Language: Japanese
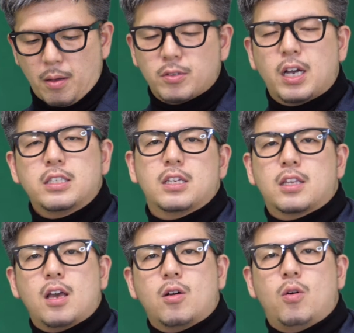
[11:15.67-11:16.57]
昔は
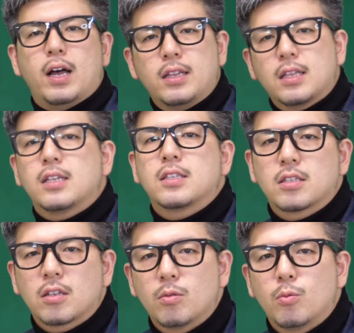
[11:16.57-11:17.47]
結構あったんで
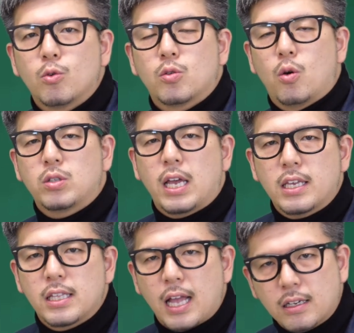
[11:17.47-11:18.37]
すけども、最
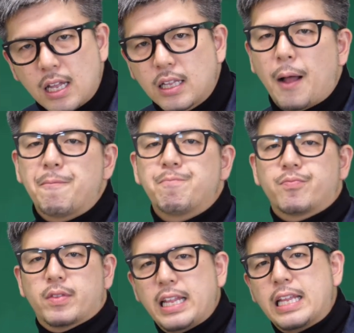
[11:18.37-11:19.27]
近なくなった。
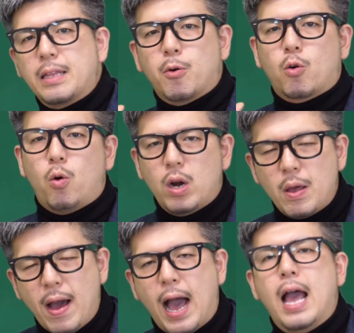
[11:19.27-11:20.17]
ただでもこれ
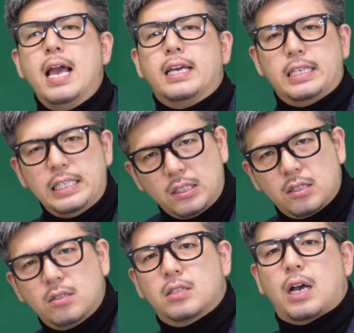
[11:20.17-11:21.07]
はいつ
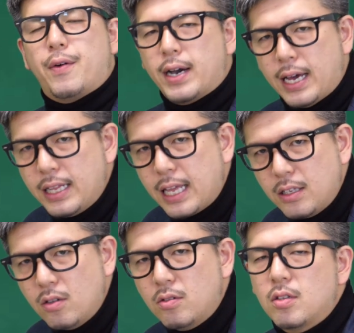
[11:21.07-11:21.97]
来るかわからない
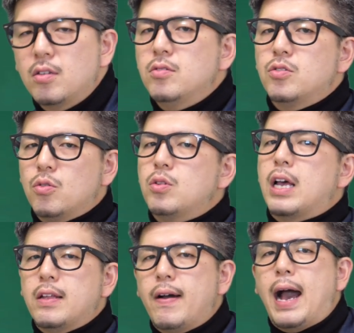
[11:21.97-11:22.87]
よっていう状
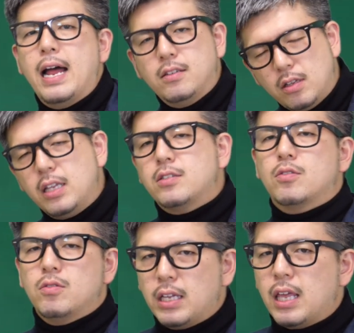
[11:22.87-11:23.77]
態ではあるので、そ
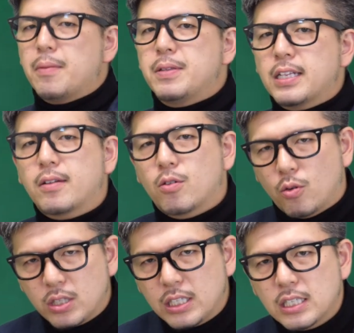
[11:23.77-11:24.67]
こだけ皆さん
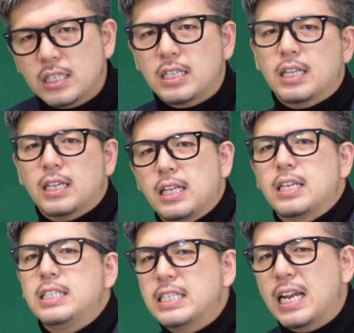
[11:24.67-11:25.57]
ご認識いただけたら
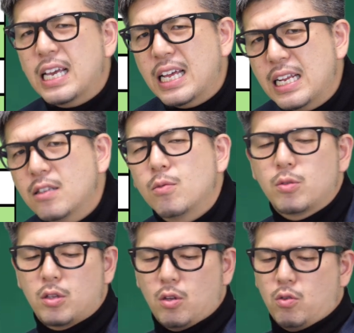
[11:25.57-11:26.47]
いいんじゃないかなと
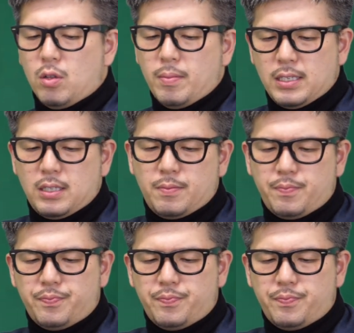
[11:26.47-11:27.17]
思っております。